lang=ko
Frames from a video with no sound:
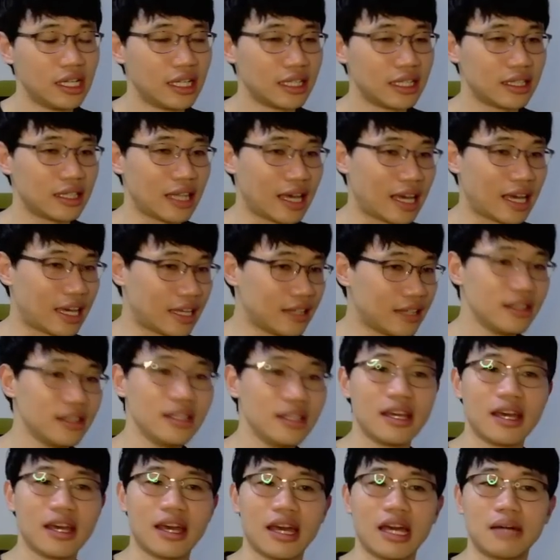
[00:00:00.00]
than
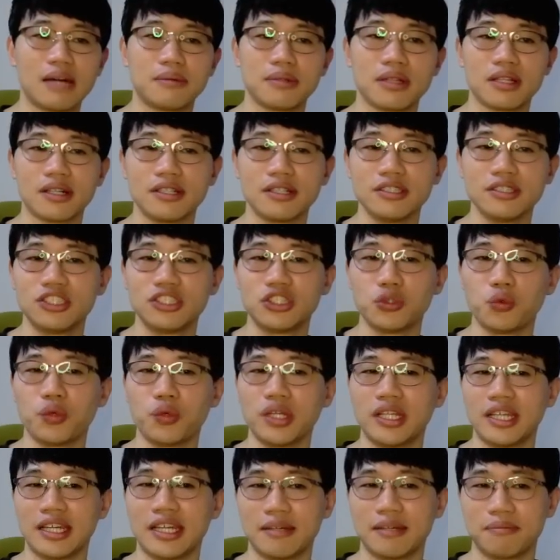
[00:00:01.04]
have lunch with
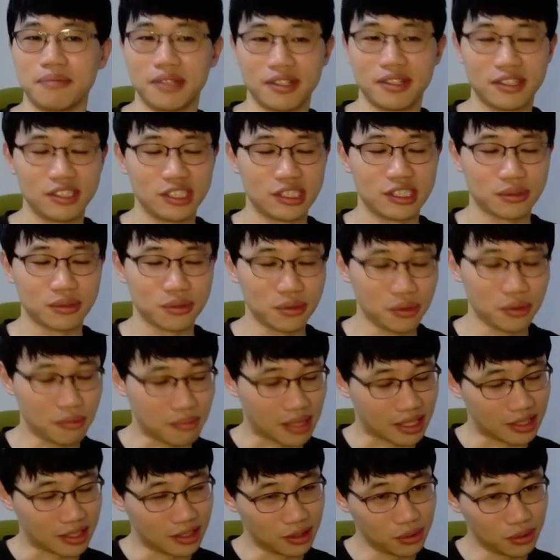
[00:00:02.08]
him 이런 식으로
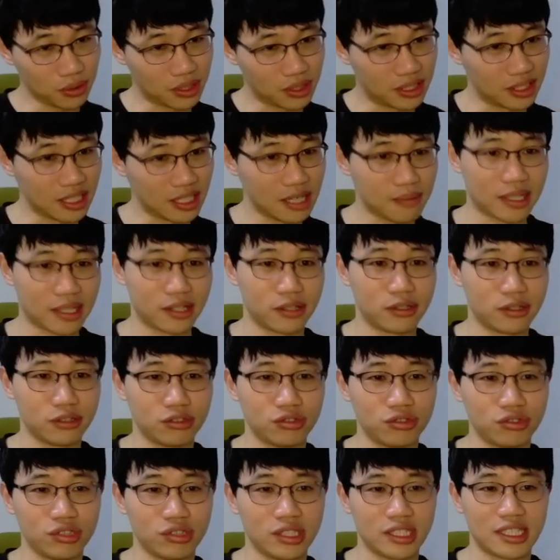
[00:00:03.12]
말을 또 길게 만들어 줄
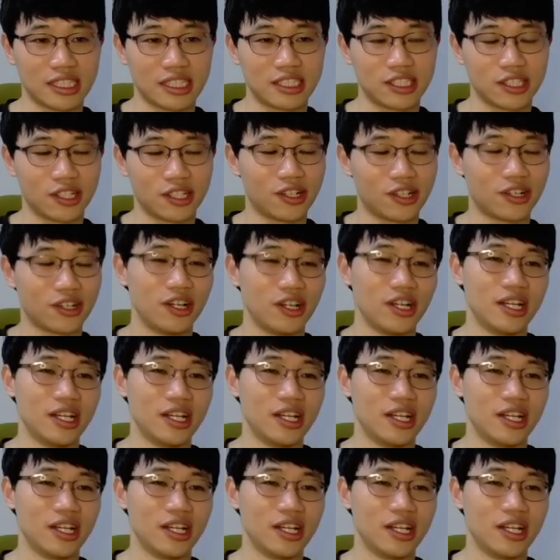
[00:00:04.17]
수도 있겠죠